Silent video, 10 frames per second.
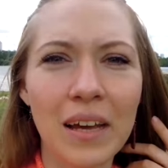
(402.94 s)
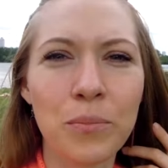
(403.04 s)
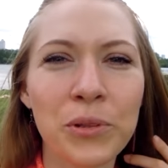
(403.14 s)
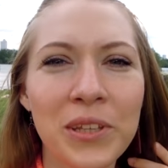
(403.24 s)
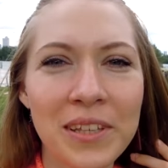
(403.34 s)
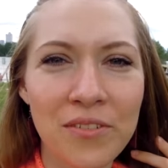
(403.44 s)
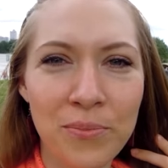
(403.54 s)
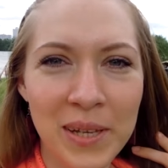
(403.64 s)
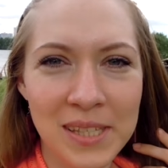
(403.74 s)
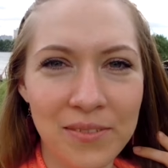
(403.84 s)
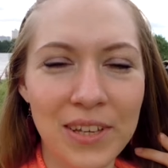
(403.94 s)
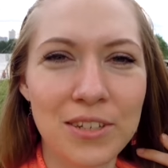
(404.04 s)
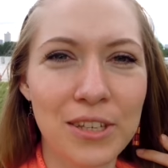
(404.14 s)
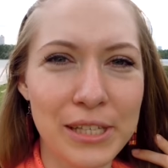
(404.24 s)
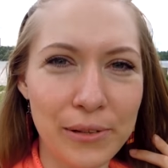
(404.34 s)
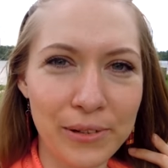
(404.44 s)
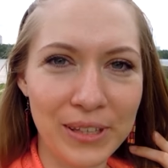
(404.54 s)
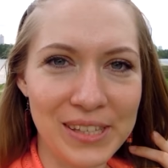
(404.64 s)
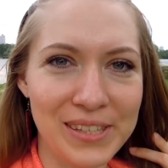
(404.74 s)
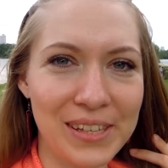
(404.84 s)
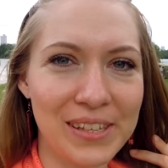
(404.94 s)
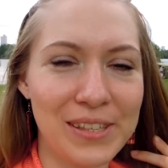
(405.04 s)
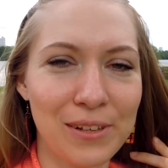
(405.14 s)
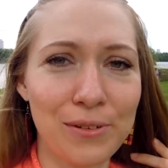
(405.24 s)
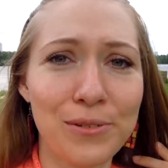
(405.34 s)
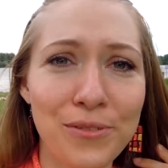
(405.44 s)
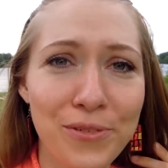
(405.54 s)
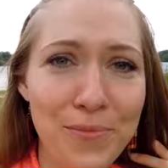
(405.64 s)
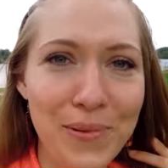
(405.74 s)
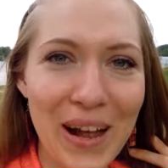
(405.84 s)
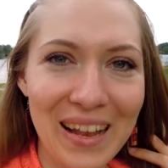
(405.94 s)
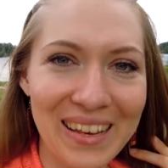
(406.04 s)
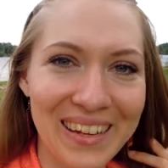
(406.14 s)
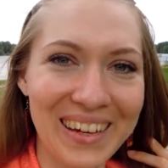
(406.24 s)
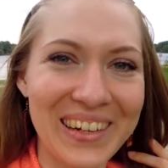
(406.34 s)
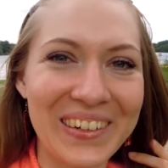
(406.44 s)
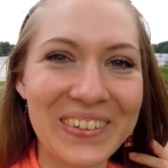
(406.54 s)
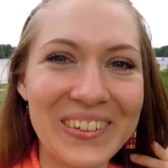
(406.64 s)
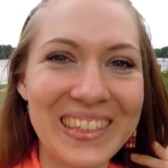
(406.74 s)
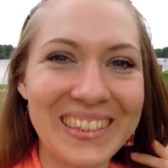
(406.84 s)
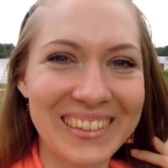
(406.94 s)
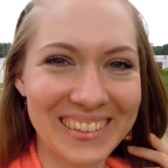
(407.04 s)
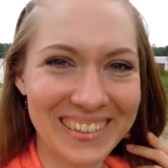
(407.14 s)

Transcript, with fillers: Как будто не в Москве, шезлонги здесь, люди в купальниках ходят.